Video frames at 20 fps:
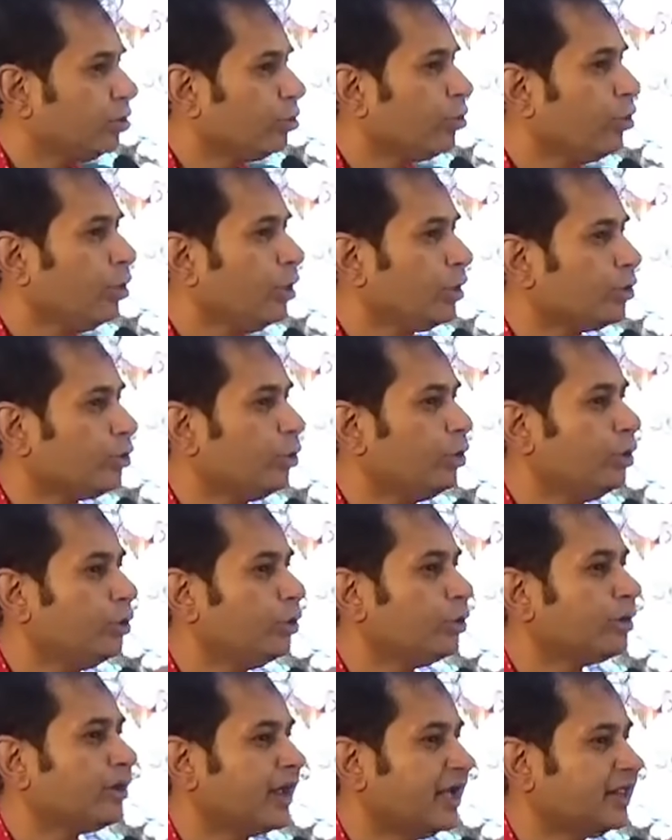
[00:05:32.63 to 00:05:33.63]
कोई कोई
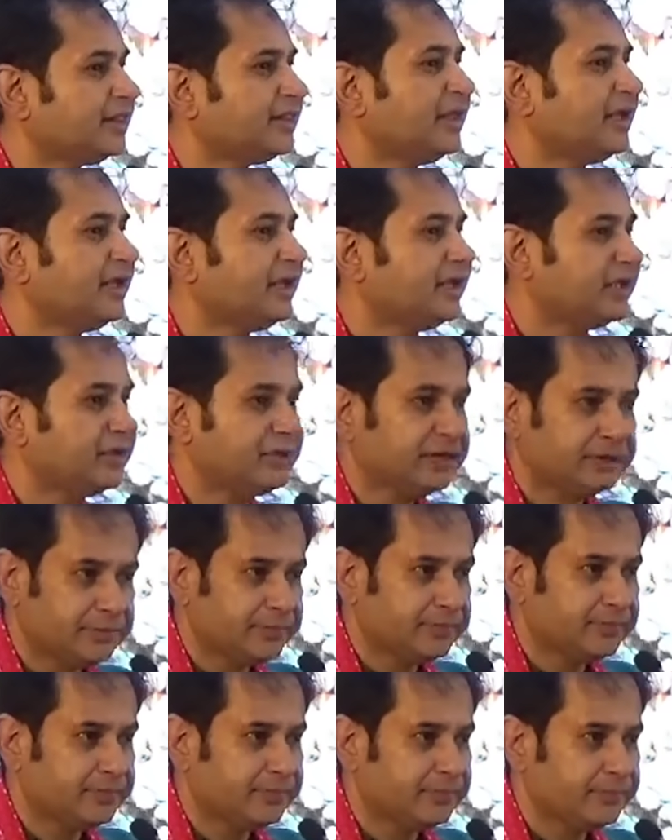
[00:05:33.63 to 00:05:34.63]
लोग रहते
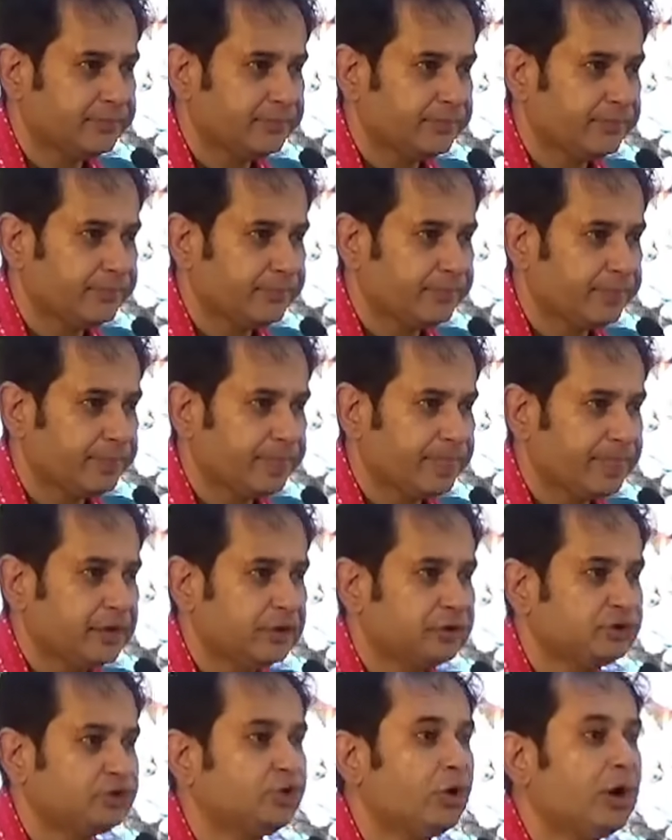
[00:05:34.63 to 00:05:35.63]

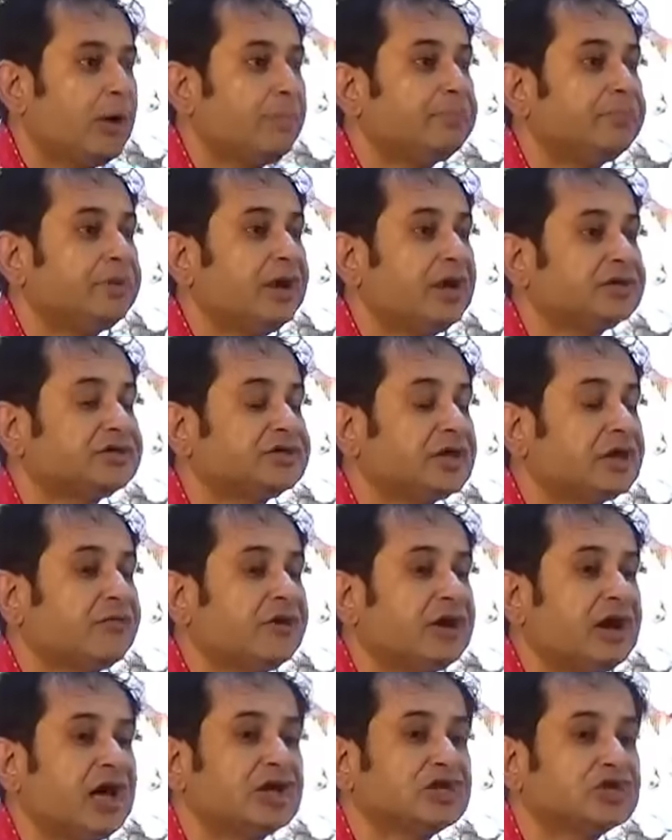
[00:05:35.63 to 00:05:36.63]
हैं जो अपना
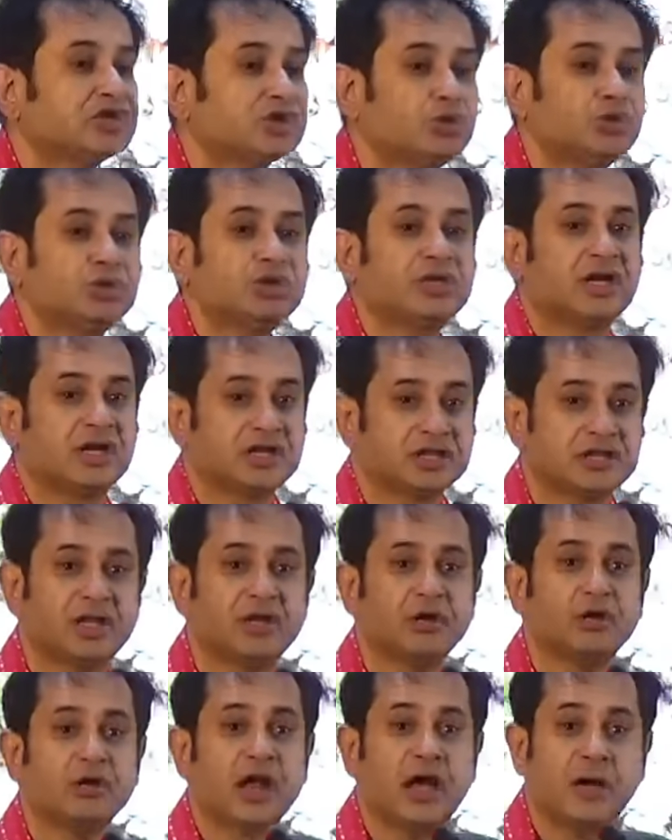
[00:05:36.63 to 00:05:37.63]
सर्वनाश खुद करते
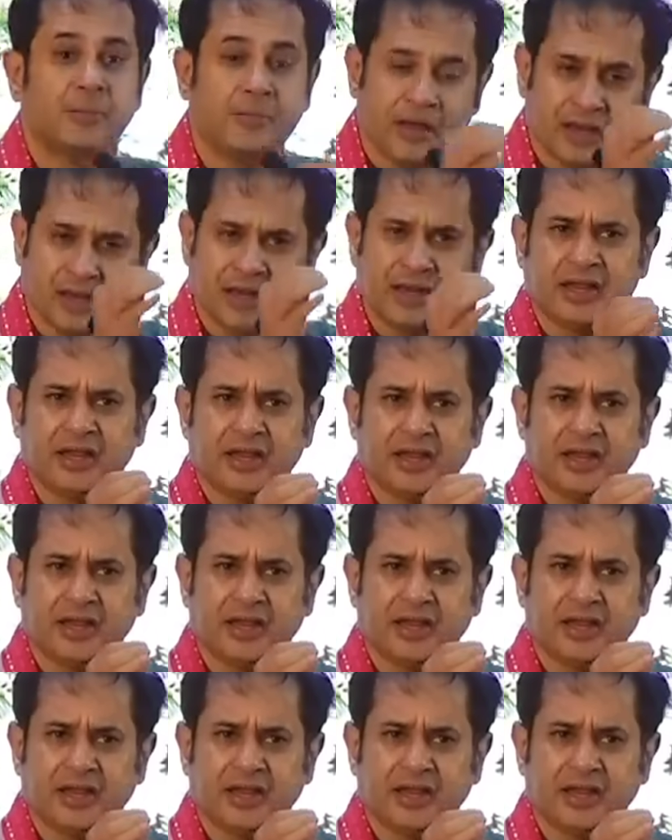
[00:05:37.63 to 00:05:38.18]
हैं और हमारे